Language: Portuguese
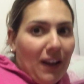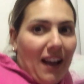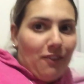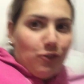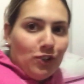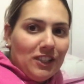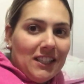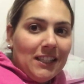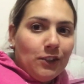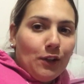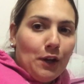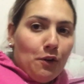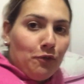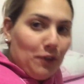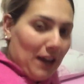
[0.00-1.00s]
ficava olhando,
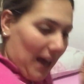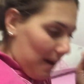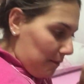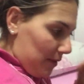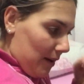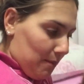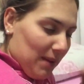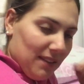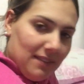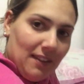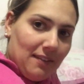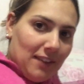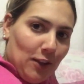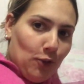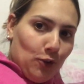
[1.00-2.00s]
aí eu fui lá,
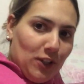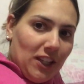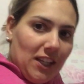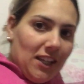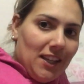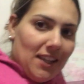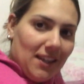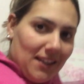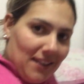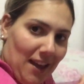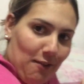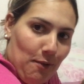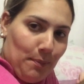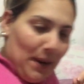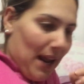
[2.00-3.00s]
amassei cenourinha e
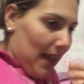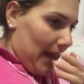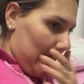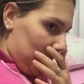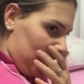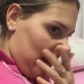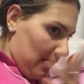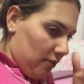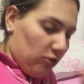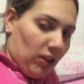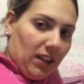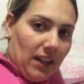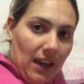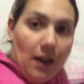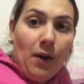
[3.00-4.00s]
dava para ele, né? Só
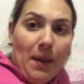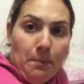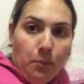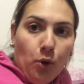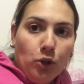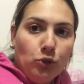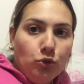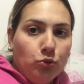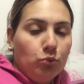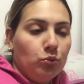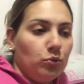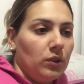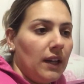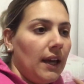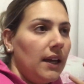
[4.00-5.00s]
que ia repolho
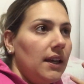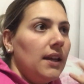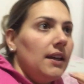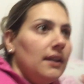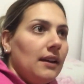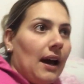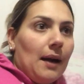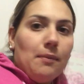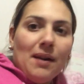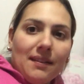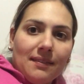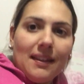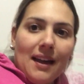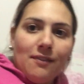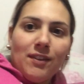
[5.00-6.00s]
junto, né?
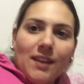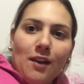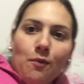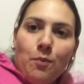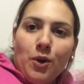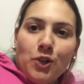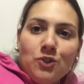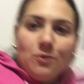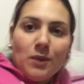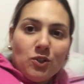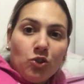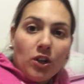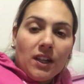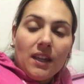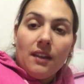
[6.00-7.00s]
Amassava, dava um pouquinho de
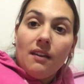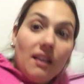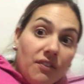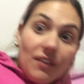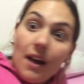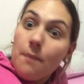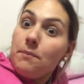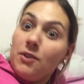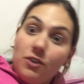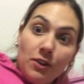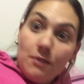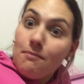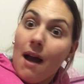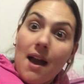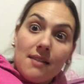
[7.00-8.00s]
mandioquinha. E ele ficava
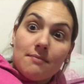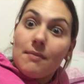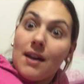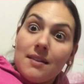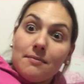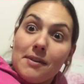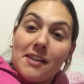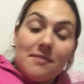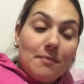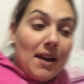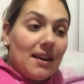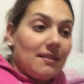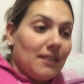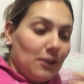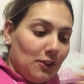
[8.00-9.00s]
pedindo mais, mais, mais,
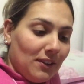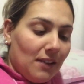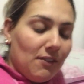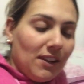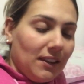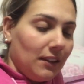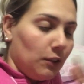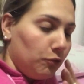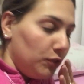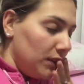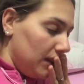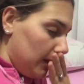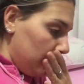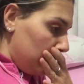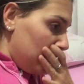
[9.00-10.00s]
mais. Aí eu tava dando, fui
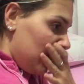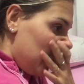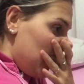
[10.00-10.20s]
dando.